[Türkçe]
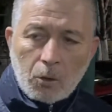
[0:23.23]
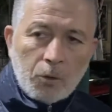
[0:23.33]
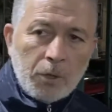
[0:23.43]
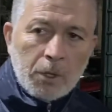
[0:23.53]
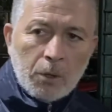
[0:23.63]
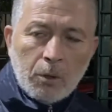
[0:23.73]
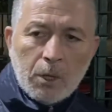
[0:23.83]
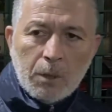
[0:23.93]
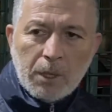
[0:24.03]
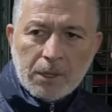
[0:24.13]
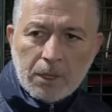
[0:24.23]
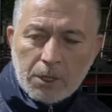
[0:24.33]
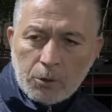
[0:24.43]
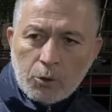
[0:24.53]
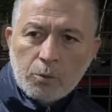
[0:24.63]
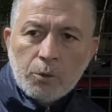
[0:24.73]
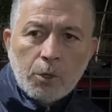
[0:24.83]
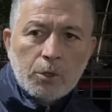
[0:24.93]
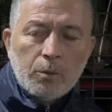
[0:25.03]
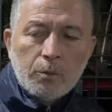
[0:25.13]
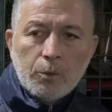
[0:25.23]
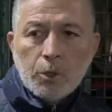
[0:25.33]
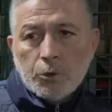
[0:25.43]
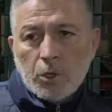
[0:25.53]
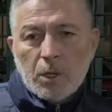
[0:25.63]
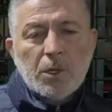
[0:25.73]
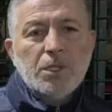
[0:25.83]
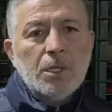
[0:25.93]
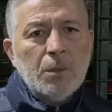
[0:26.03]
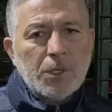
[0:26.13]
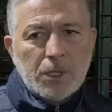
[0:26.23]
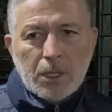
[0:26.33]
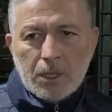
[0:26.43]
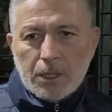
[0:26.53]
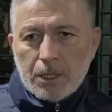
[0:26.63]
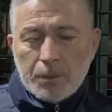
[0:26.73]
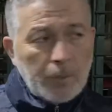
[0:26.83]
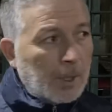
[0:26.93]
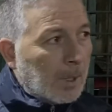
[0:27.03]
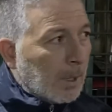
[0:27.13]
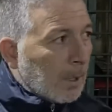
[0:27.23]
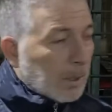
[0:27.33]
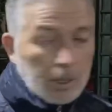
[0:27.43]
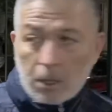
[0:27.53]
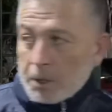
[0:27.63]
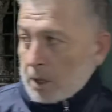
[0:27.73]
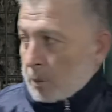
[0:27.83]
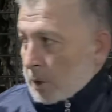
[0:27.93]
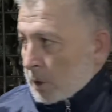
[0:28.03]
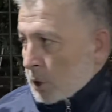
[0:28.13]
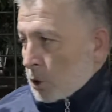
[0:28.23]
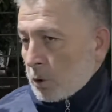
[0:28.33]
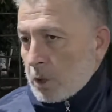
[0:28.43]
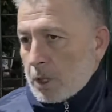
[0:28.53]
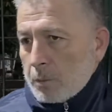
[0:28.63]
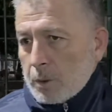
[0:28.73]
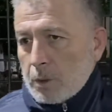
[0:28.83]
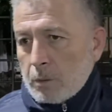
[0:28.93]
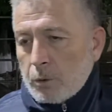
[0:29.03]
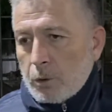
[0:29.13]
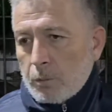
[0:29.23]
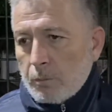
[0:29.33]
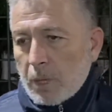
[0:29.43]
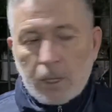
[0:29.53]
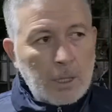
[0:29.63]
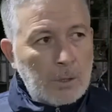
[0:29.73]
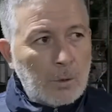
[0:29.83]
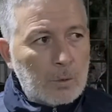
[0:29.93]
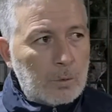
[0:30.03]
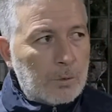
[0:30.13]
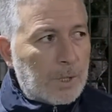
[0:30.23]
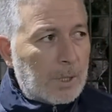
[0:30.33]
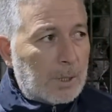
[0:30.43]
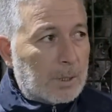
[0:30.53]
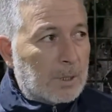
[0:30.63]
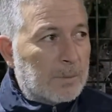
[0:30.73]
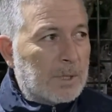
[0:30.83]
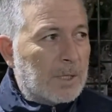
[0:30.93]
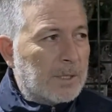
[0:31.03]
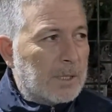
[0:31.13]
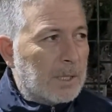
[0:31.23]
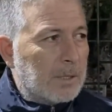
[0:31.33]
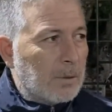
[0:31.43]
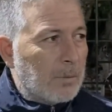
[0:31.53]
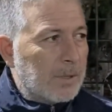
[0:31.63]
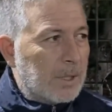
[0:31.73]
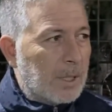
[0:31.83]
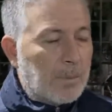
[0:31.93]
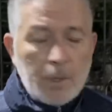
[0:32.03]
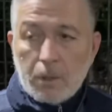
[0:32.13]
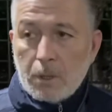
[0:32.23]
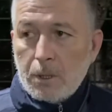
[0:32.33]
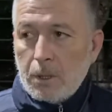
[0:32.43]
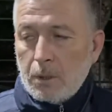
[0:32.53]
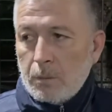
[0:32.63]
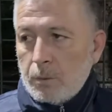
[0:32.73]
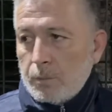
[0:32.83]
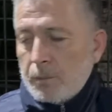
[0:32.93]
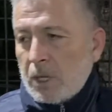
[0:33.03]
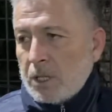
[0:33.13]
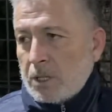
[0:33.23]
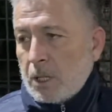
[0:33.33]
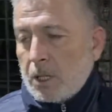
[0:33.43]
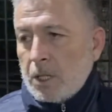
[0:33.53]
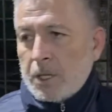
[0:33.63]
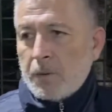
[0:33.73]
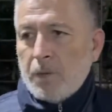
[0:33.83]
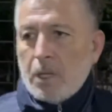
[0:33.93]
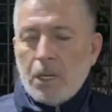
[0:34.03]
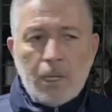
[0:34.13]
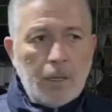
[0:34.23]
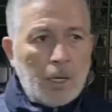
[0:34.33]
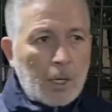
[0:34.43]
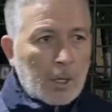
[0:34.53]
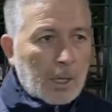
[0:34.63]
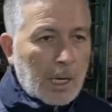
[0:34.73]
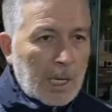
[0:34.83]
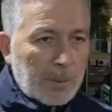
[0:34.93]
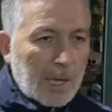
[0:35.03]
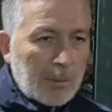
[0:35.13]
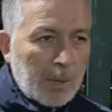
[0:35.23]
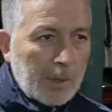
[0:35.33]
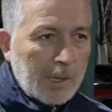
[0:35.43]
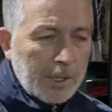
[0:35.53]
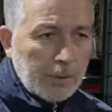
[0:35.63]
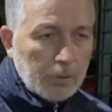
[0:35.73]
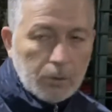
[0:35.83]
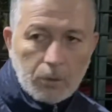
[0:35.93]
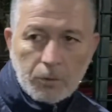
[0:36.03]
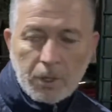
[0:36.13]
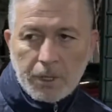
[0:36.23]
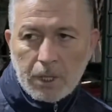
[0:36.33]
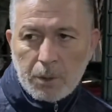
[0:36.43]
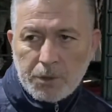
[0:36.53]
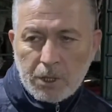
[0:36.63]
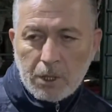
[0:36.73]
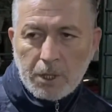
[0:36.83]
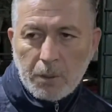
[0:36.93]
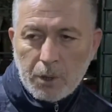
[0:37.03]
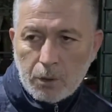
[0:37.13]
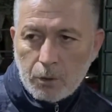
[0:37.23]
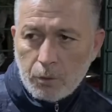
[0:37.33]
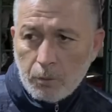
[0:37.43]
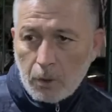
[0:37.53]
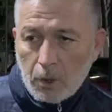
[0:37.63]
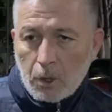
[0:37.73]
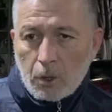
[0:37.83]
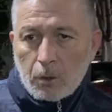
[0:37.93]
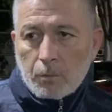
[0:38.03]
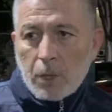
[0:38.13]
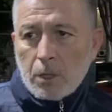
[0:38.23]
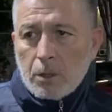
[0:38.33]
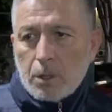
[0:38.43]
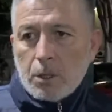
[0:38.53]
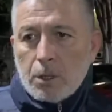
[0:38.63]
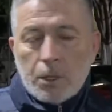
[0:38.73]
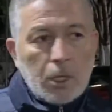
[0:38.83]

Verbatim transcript: Onların da yolları battılar açık olsun. Bundan sonraki maçlarında başarılar dilerim. Kendi takıma da teşekkür ederim. Ee, bugün Berkay'ın yokluğunda kırmızı kart cezalısı olmasına rağmen e, birkaç tane yeni takviyelerle galip gelmeyebilirler. Ee, onları da ayrı bir şekilde tebrik ediyorum. Ben e,